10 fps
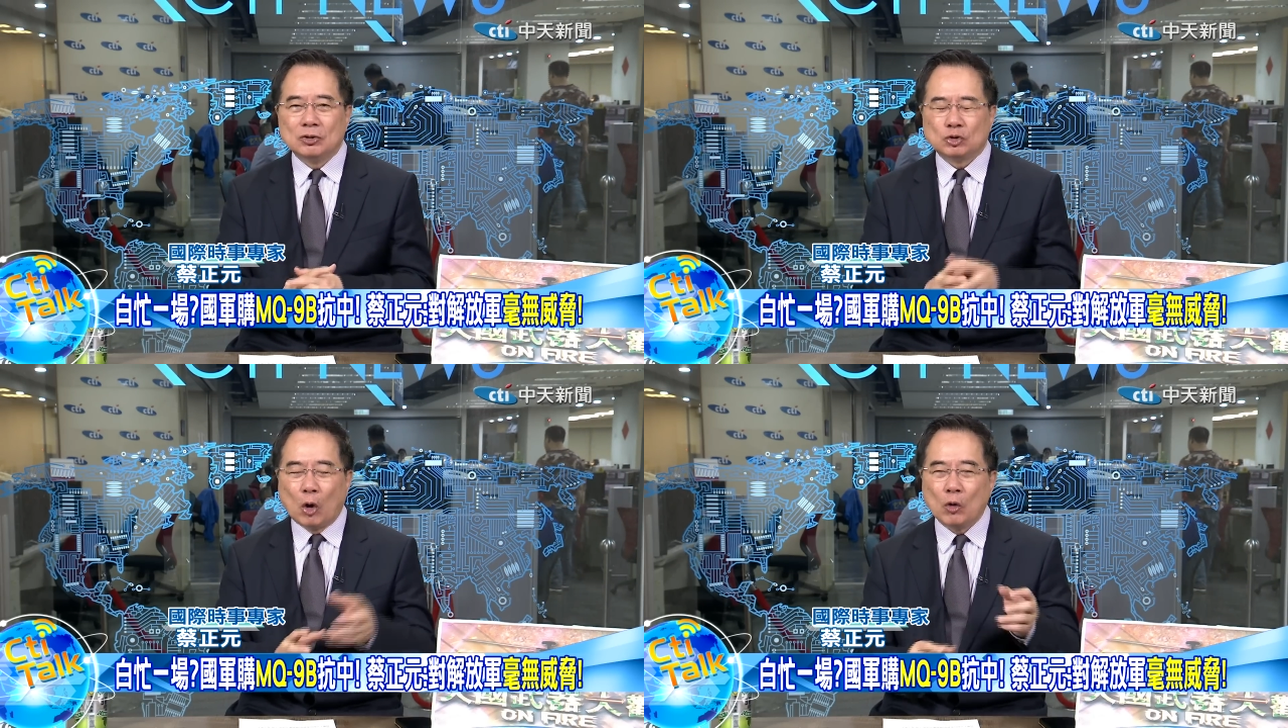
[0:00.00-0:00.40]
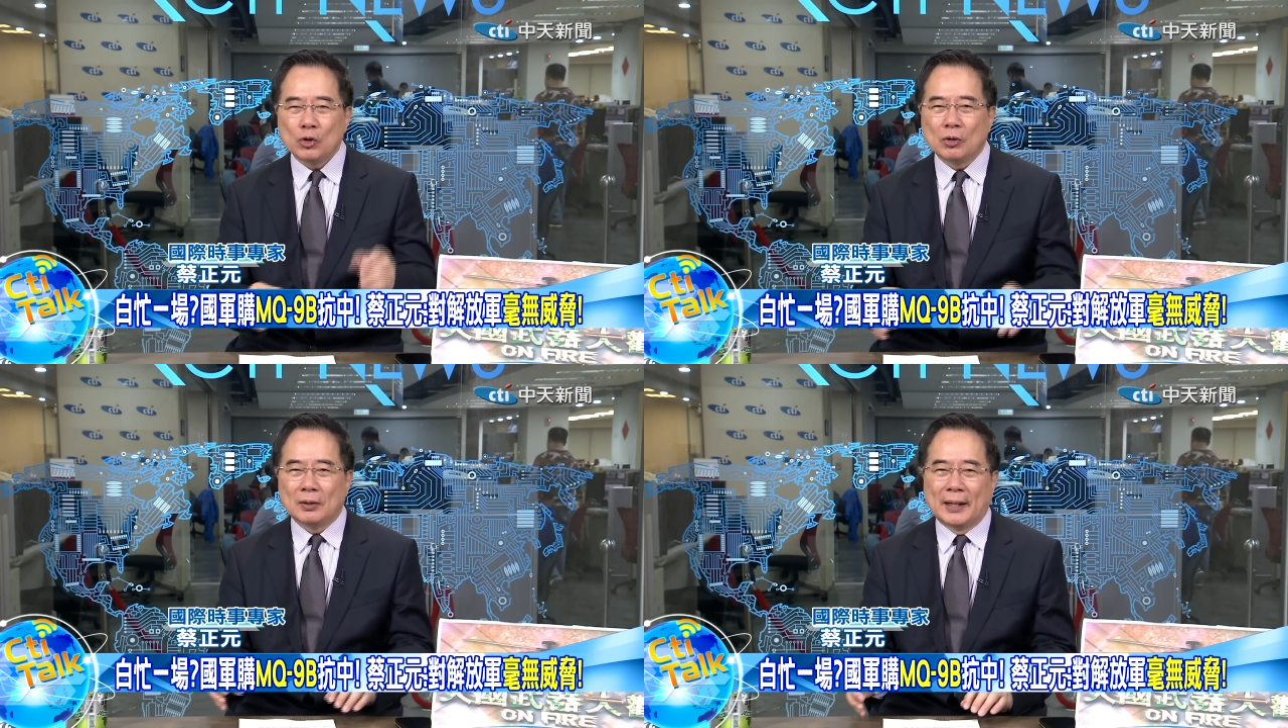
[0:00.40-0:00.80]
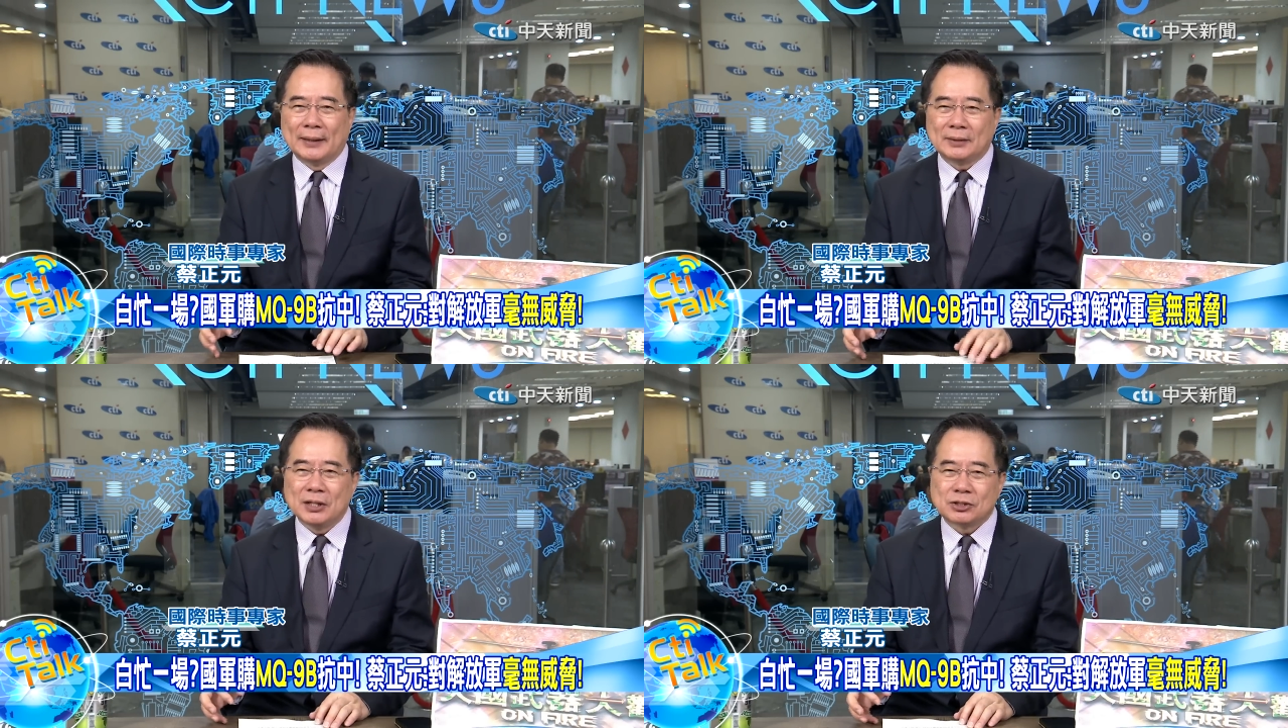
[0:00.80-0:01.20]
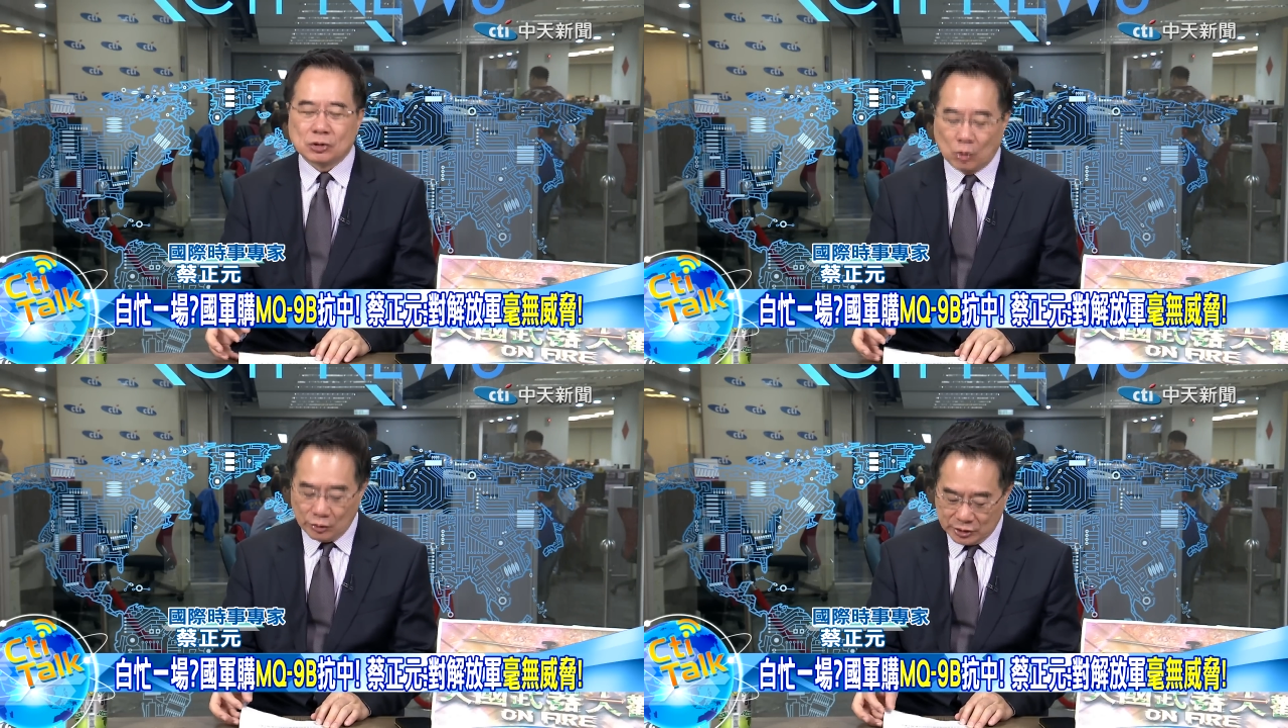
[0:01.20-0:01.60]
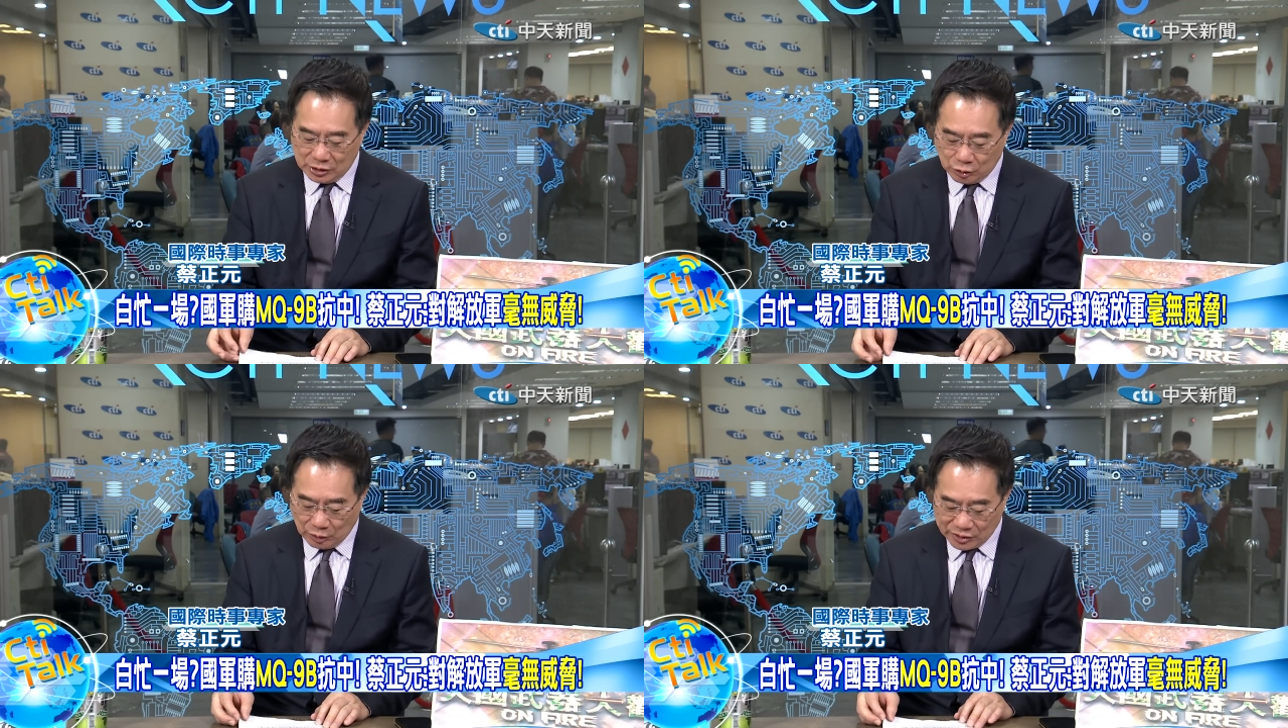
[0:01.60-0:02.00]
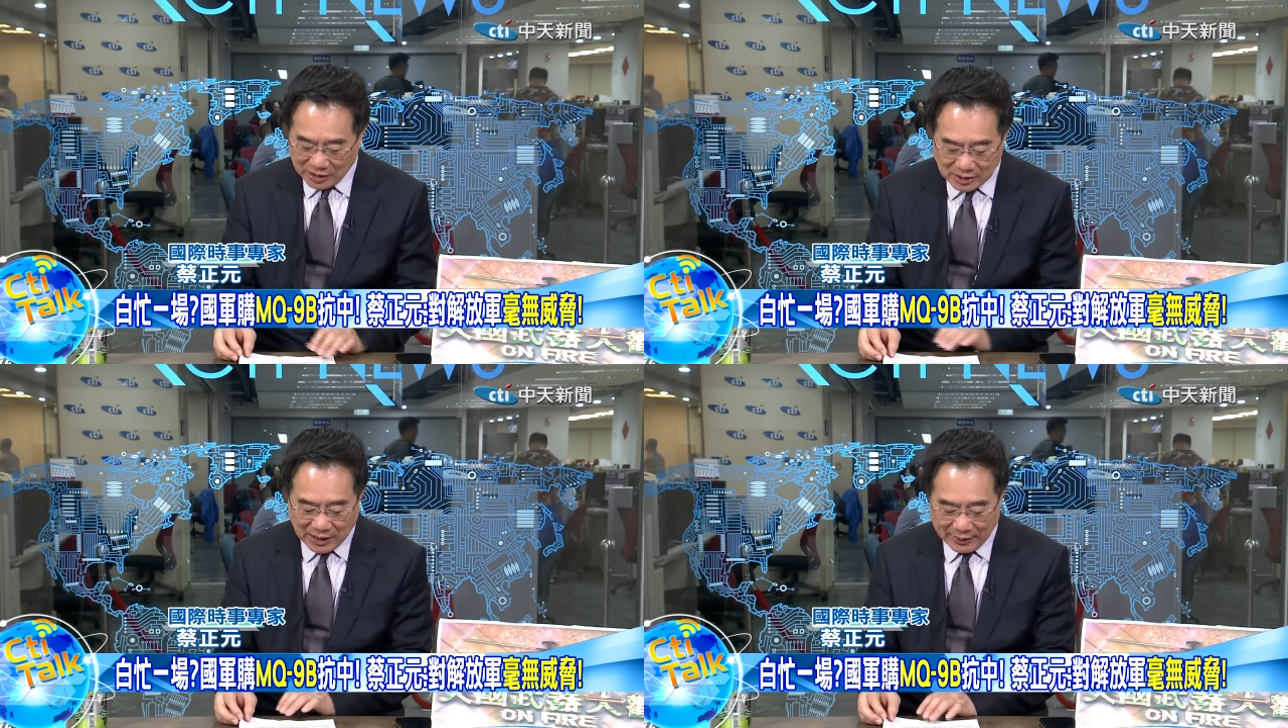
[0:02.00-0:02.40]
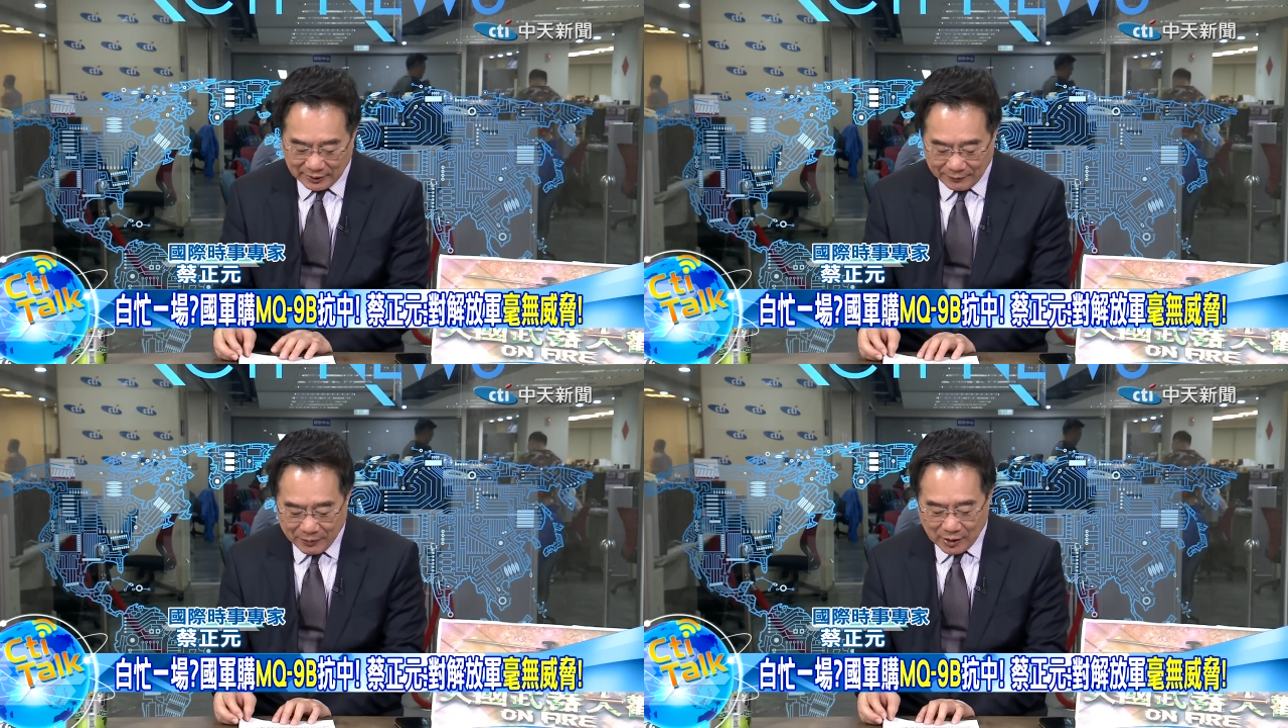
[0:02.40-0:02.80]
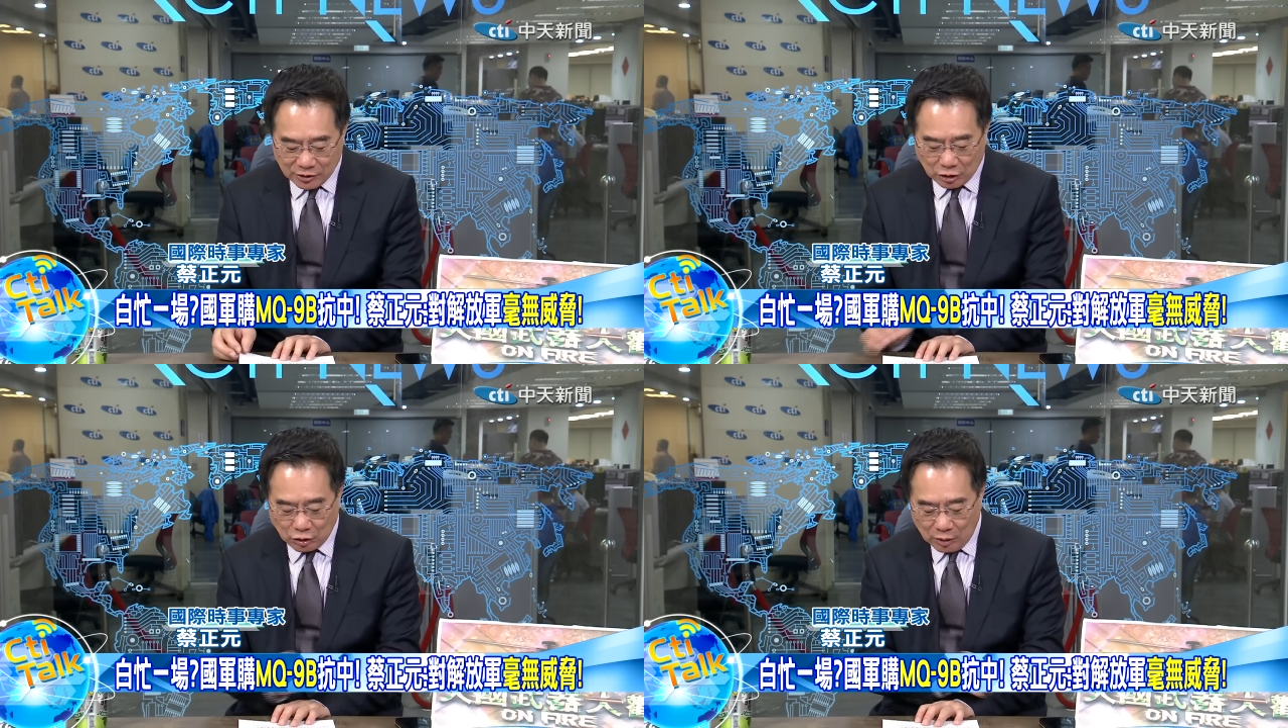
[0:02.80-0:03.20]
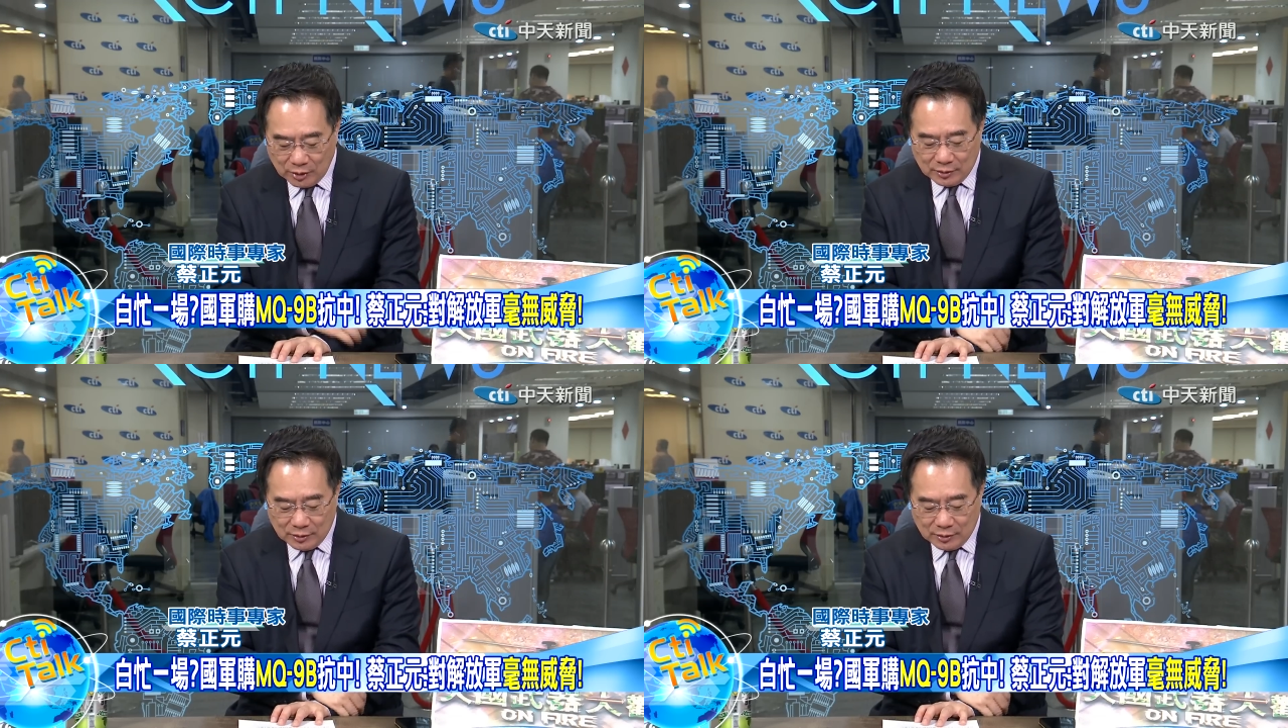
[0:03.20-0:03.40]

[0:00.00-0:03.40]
通用啊电子公司所生产的叫做。